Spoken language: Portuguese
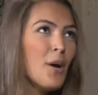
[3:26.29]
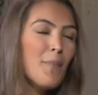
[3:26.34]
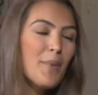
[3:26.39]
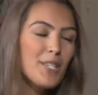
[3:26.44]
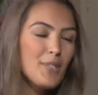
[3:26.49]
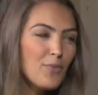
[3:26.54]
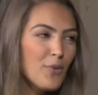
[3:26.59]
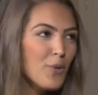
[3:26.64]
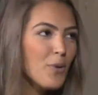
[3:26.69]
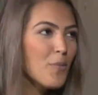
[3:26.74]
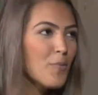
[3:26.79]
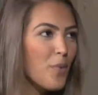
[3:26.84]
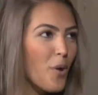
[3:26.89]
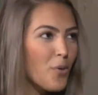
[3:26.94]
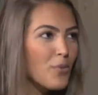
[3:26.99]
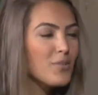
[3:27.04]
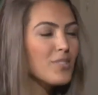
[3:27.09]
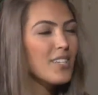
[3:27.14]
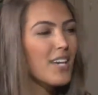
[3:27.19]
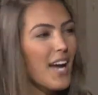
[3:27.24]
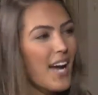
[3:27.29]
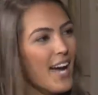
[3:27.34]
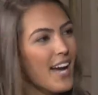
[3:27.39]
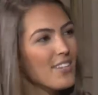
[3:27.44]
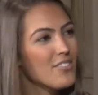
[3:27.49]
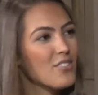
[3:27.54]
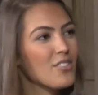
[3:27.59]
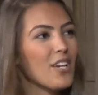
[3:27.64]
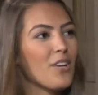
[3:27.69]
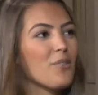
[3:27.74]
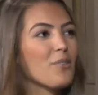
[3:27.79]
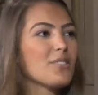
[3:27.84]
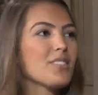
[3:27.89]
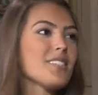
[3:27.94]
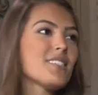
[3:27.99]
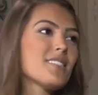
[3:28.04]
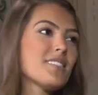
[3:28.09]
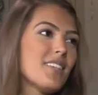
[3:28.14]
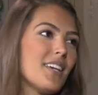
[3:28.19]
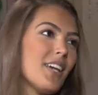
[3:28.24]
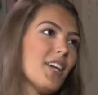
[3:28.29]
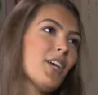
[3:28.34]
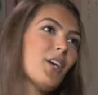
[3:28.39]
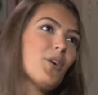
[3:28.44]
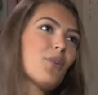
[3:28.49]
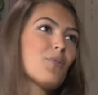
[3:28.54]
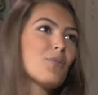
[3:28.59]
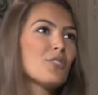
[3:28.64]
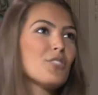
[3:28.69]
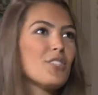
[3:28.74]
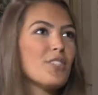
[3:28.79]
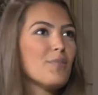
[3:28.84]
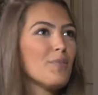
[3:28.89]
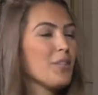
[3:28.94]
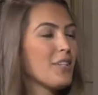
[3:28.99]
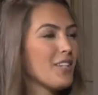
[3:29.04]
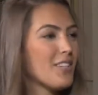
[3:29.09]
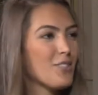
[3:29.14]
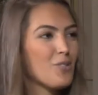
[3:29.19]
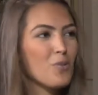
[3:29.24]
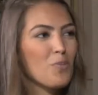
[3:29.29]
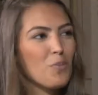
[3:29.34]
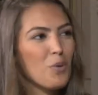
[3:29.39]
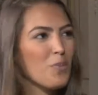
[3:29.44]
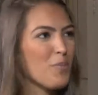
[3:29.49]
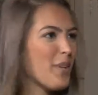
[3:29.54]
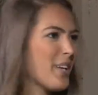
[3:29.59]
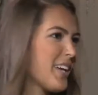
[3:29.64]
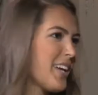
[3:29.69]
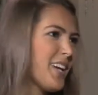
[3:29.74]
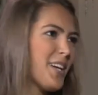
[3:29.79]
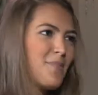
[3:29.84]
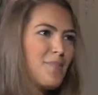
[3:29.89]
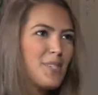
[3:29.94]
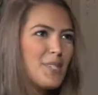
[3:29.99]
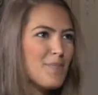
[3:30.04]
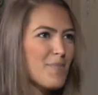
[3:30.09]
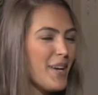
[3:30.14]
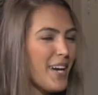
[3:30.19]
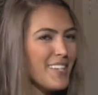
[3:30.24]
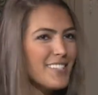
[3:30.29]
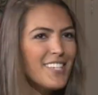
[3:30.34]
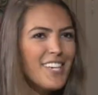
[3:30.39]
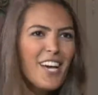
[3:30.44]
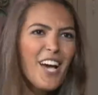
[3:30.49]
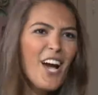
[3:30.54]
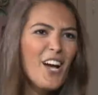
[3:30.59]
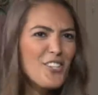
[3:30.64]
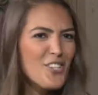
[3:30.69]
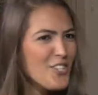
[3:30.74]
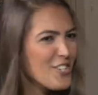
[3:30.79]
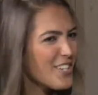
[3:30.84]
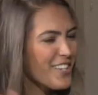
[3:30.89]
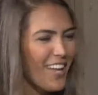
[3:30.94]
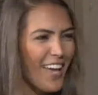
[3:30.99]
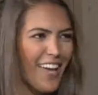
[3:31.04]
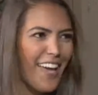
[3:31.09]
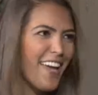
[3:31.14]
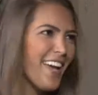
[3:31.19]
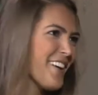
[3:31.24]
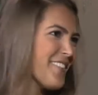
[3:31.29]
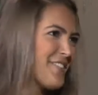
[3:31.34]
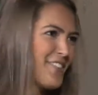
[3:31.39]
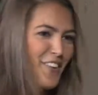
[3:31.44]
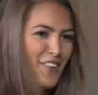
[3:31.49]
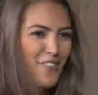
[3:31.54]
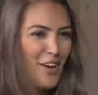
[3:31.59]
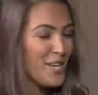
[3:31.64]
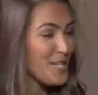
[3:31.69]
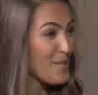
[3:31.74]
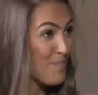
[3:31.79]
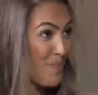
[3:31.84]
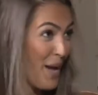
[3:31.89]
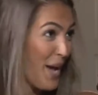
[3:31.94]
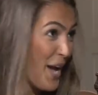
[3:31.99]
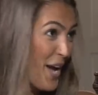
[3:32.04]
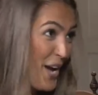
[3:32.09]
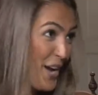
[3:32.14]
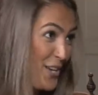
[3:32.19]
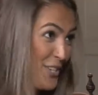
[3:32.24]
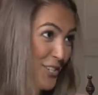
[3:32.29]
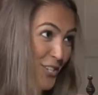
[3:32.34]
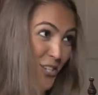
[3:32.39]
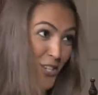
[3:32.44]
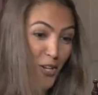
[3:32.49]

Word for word: Mas foram poucos casos que aconteceu de meninas com problemas, mas a gente leva, faz parte.